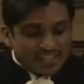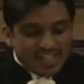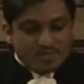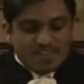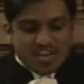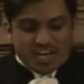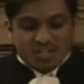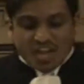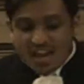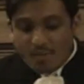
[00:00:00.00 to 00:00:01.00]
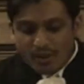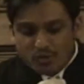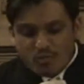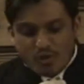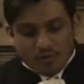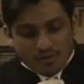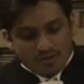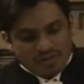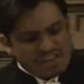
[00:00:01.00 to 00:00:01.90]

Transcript: quatrième étage, un appartement.